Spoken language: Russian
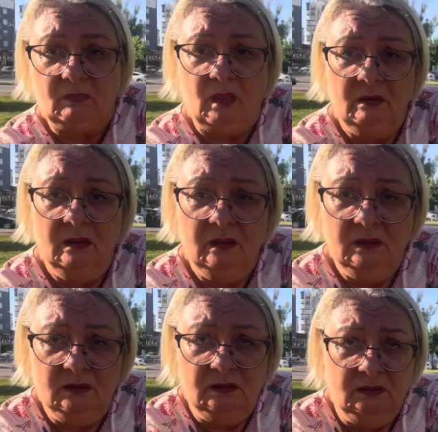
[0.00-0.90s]

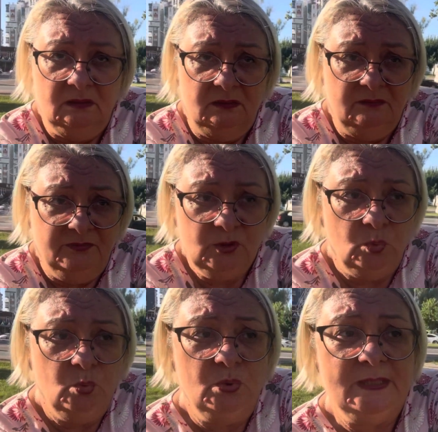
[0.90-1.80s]
а, в
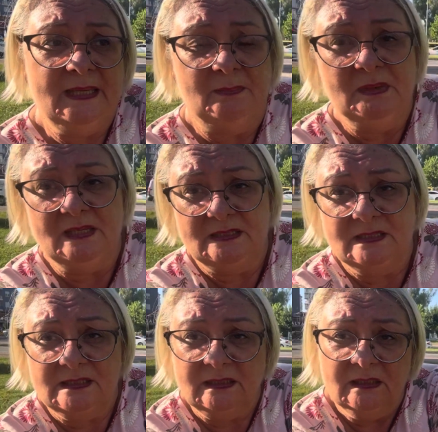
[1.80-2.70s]
июне
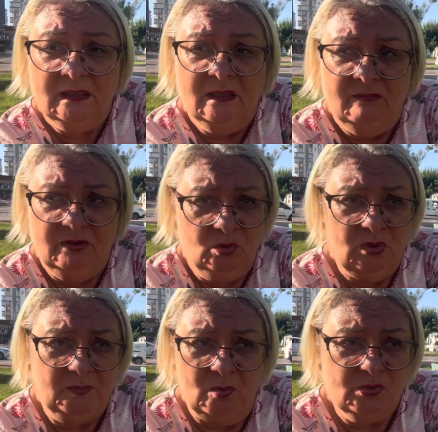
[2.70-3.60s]
месяце, в июне,
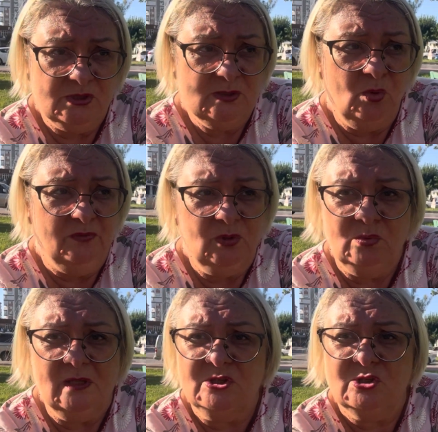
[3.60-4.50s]
по-моему, 6
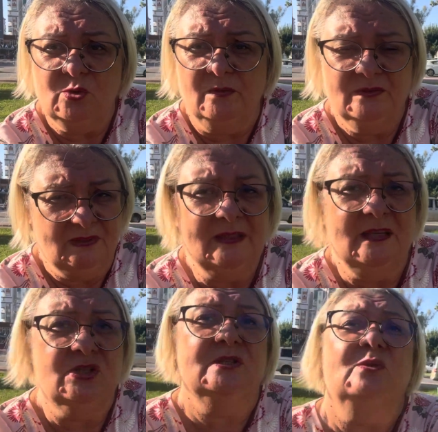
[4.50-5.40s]
июня или 6, нет, да, 6